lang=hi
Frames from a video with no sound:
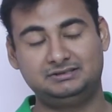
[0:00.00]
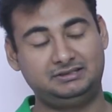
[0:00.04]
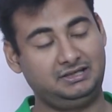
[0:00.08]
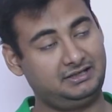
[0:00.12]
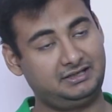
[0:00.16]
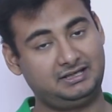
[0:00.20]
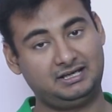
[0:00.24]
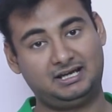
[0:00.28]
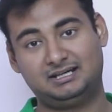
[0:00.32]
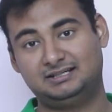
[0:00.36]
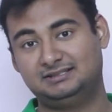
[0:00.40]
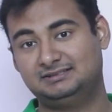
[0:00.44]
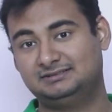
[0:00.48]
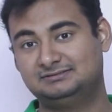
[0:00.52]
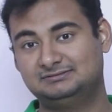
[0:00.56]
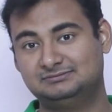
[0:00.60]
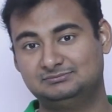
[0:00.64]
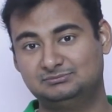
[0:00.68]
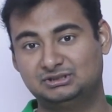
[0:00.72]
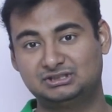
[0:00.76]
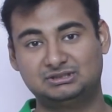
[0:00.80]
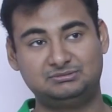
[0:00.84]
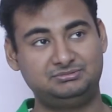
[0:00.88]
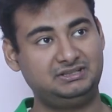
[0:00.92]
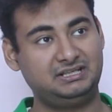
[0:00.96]
ये क्या है
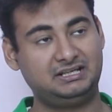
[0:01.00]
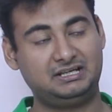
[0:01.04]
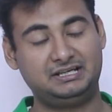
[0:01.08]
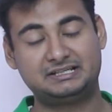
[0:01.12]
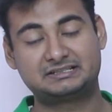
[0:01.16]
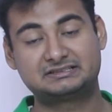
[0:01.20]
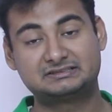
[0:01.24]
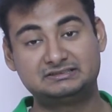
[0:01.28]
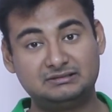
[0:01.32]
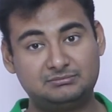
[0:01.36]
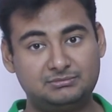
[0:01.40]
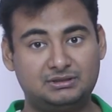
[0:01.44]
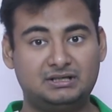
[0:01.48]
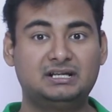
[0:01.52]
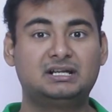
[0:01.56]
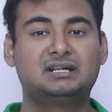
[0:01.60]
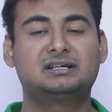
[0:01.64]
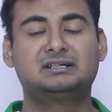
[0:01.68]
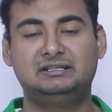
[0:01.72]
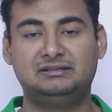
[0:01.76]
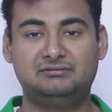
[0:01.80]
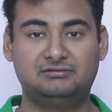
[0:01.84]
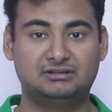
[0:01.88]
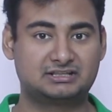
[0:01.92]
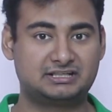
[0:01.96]
मतलब ये एकदम
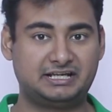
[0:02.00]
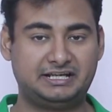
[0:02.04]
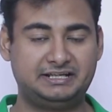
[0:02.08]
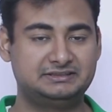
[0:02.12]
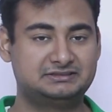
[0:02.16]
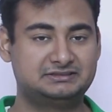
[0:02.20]
अलग लेवल का